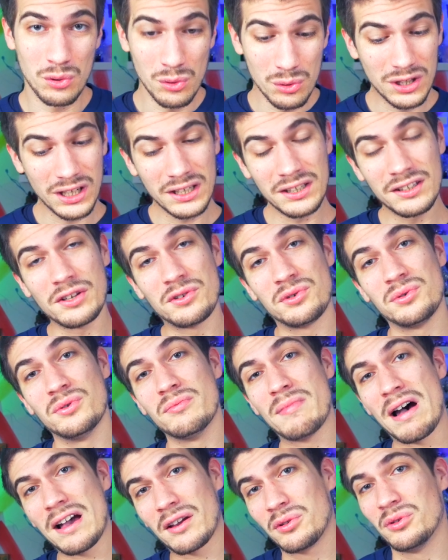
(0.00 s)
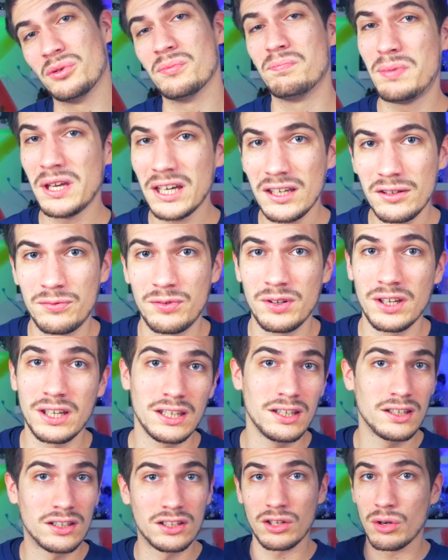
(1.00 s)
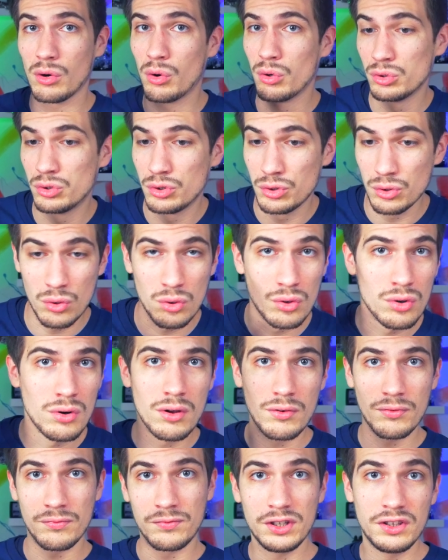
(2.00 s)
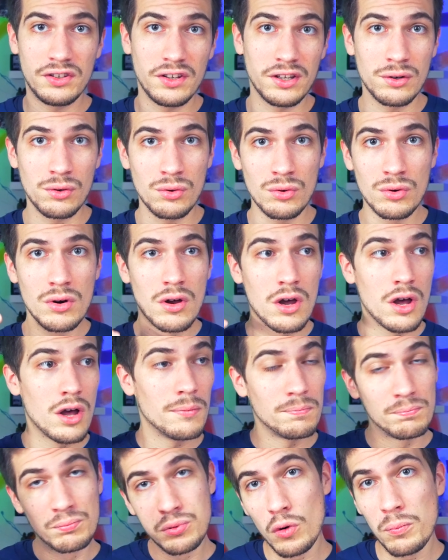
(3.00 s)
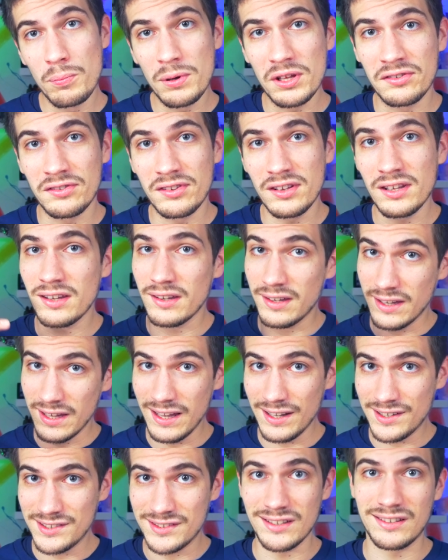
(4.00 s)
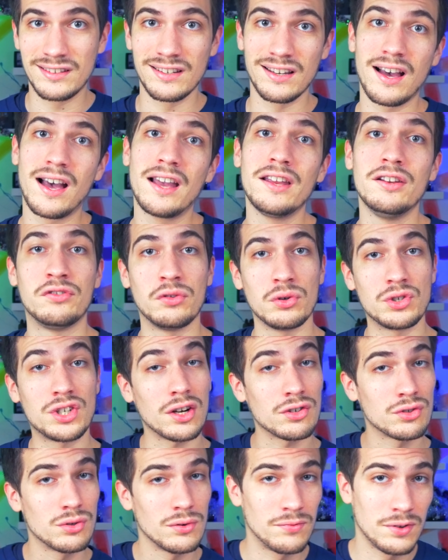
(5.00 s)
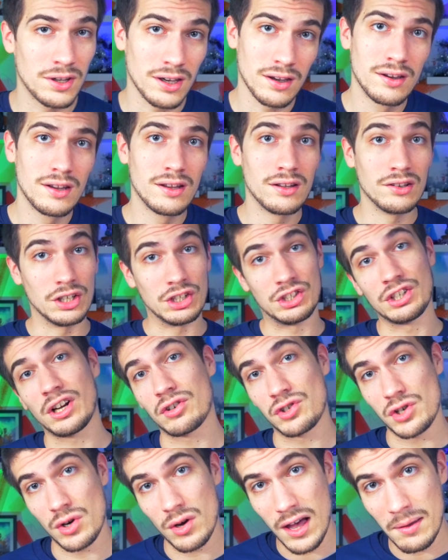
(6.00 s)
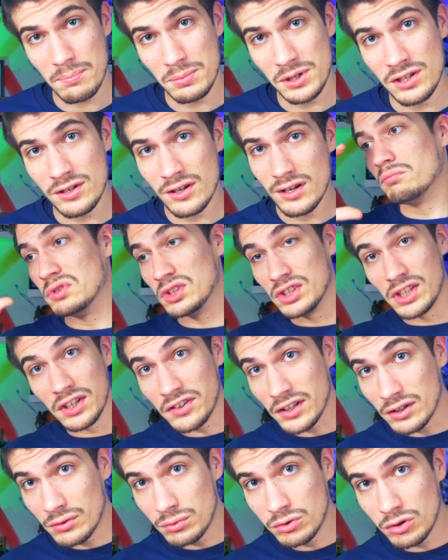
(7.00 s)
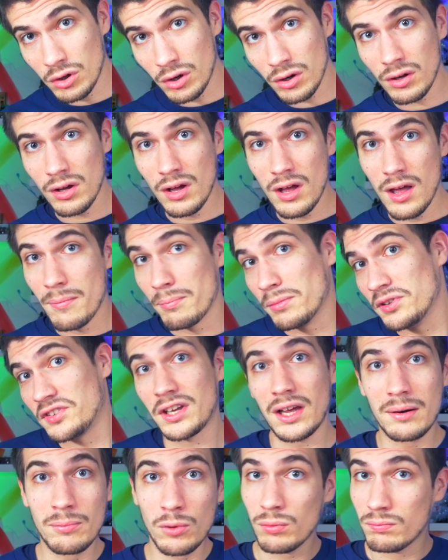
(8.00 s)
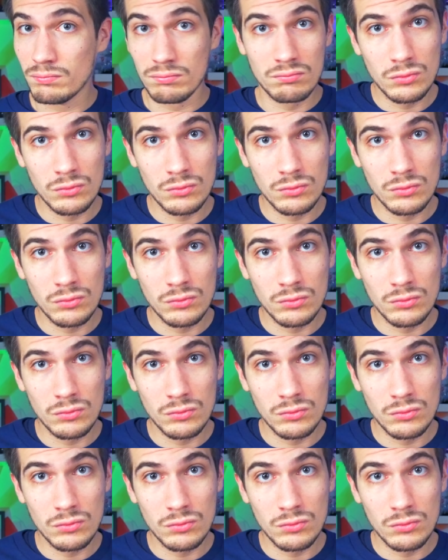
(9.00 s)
Ugreen est une marque de périphériques, audio, vidéo, pour PC, etc. Il se charge de faire des chargeurs rapides, des écouteurs, mais également